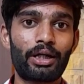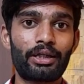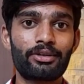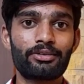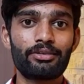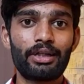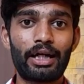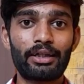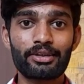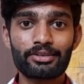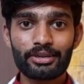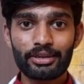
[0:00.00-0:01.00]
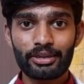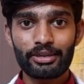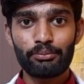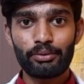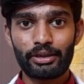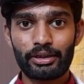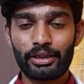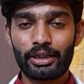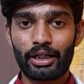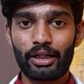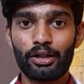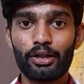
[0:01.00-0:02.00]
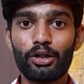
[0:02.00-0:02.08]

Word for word: एनर्जी नहीं मिलती है